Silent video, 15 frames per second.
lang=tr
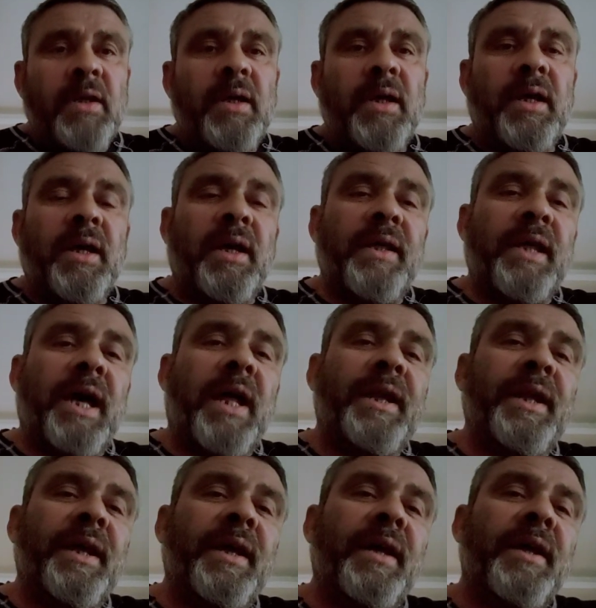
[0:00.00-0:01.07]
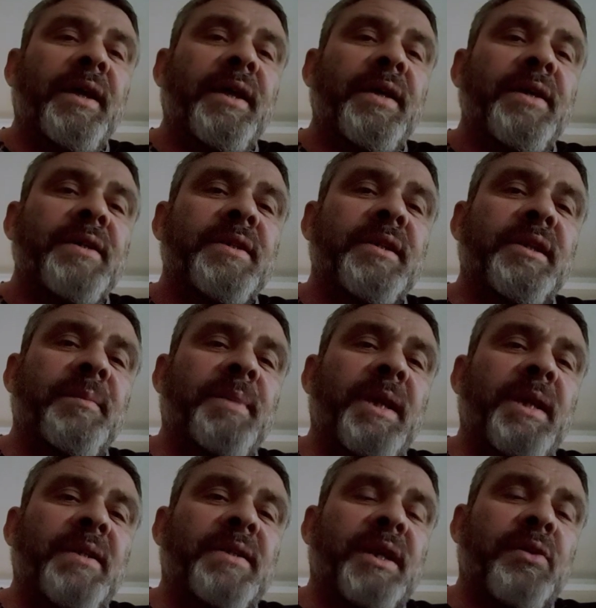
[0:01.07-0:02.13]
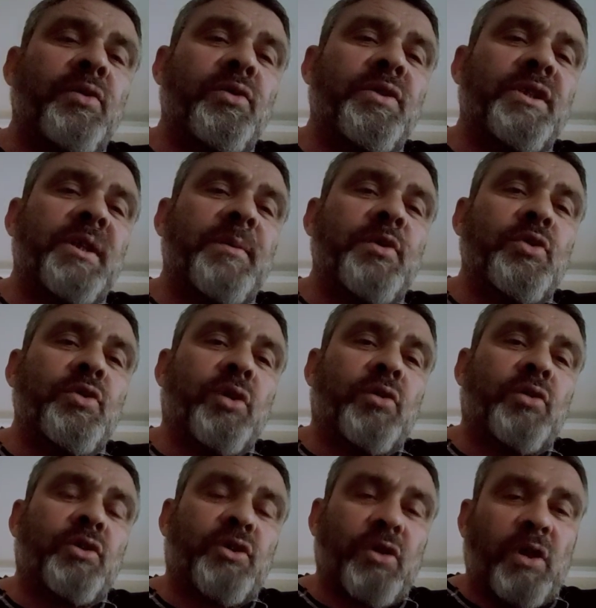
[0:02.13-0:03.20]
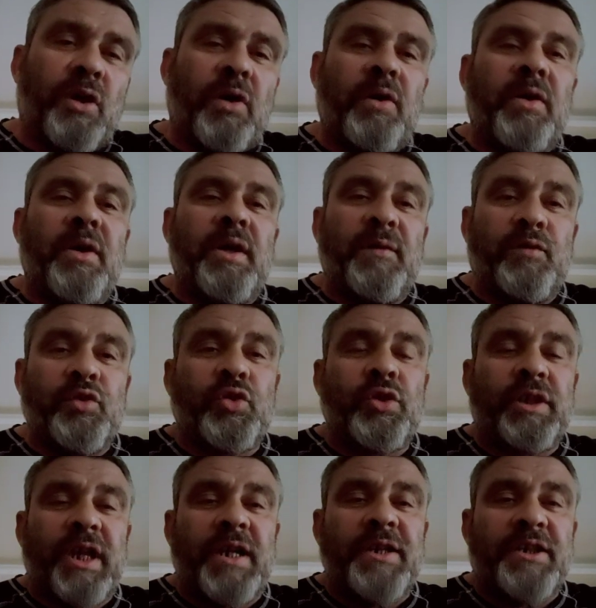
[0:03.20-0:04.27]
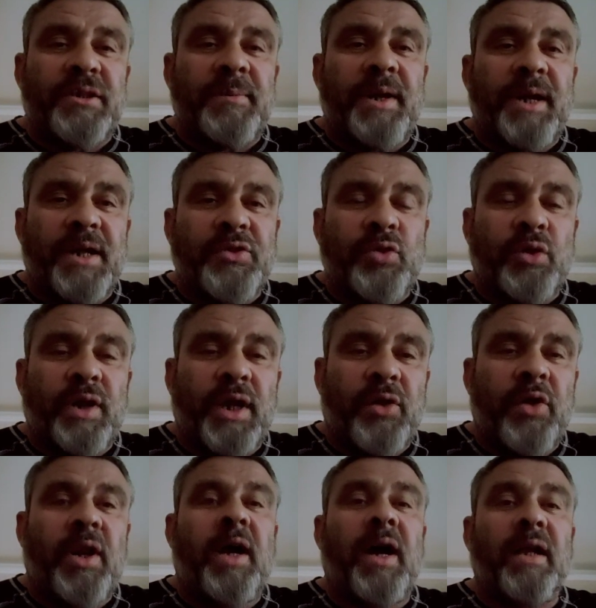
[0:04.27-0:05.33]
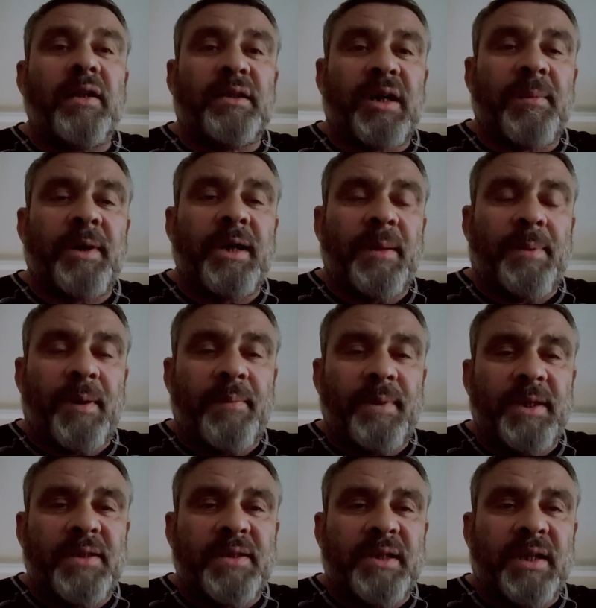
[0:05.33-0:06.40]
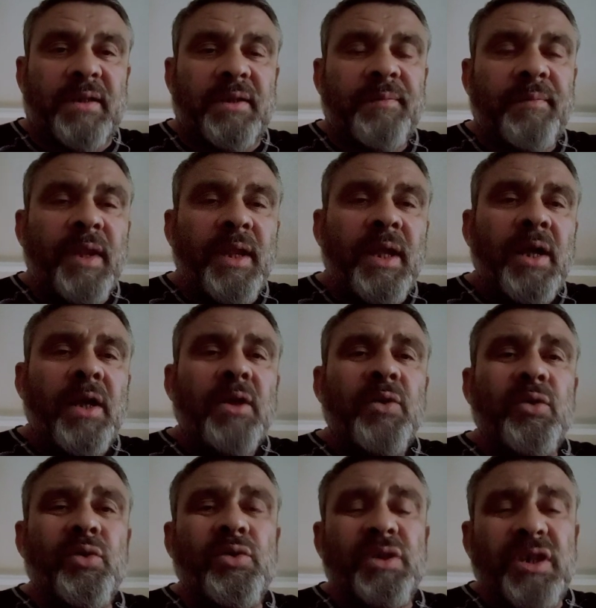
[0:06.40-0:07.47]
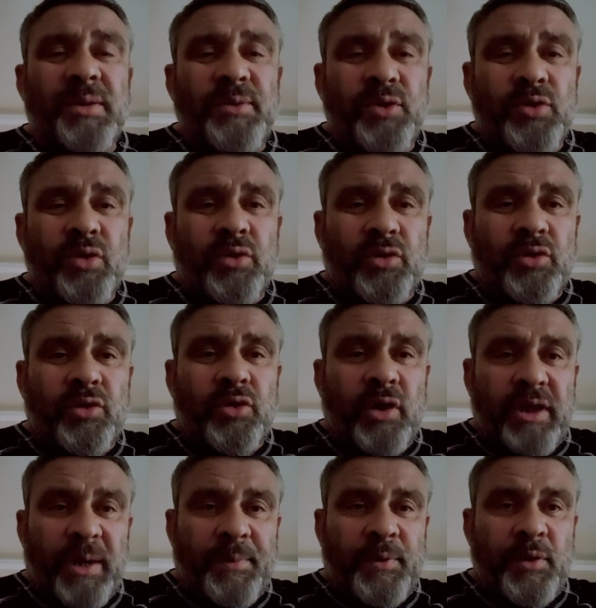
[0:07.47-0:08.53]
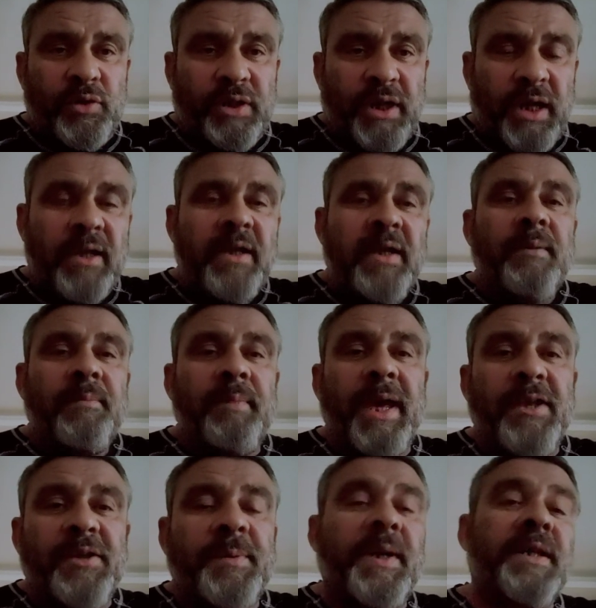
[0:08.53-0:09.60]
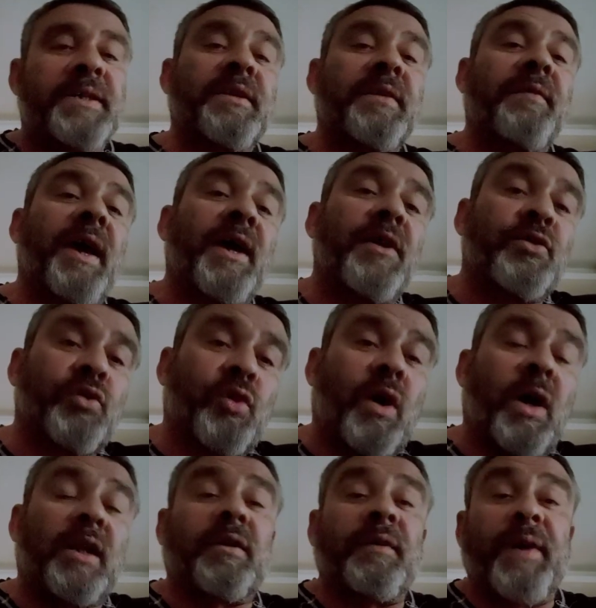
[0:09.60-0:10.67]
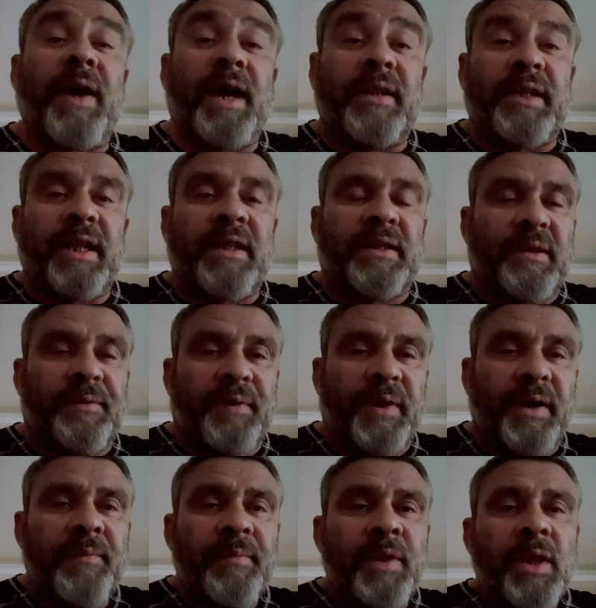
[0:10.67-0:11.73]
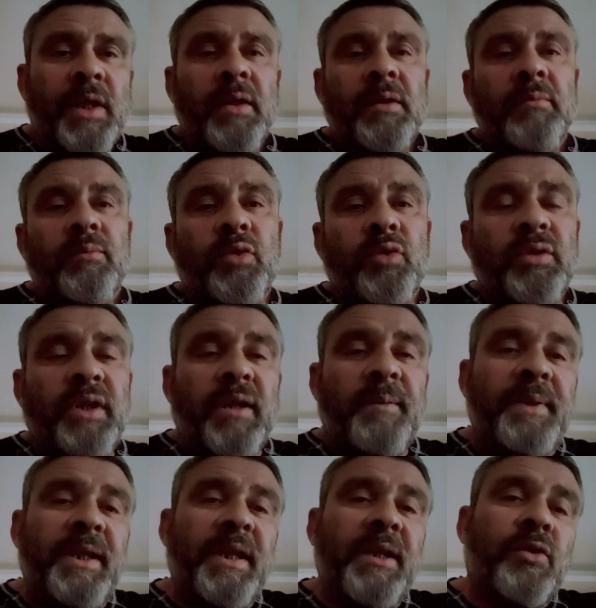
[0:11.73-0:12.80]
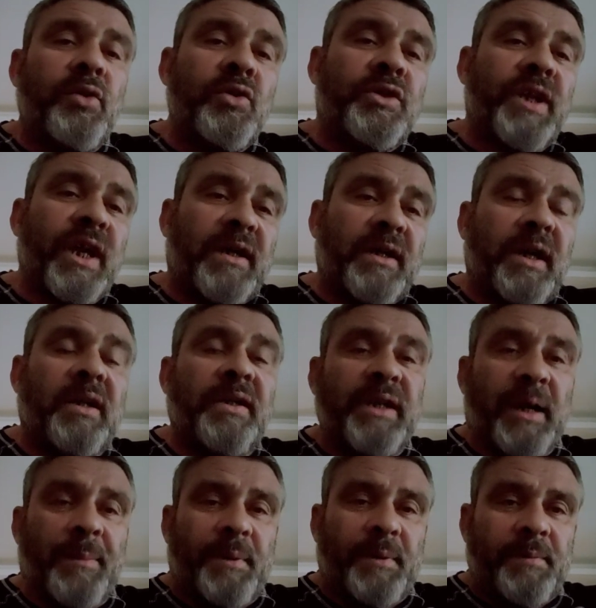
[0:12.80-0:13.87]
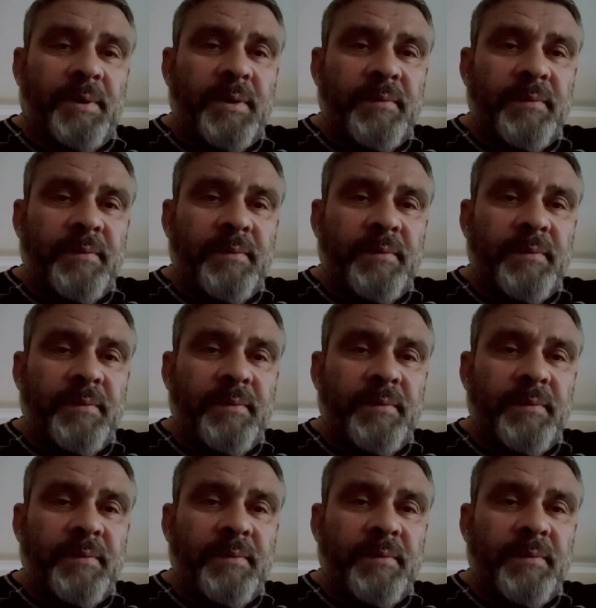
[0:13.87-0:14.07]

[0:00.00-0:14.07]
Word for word: Ee, yani şimdi bir insan 120-130 kilo e, vücut geliştirme raconuna göre antrenman yapan bir insanın 120-130 kilo yapıyorsa bench press'i veya squat'ı veya deadlift'i bunları 1-2-3 tekrarlı yapıp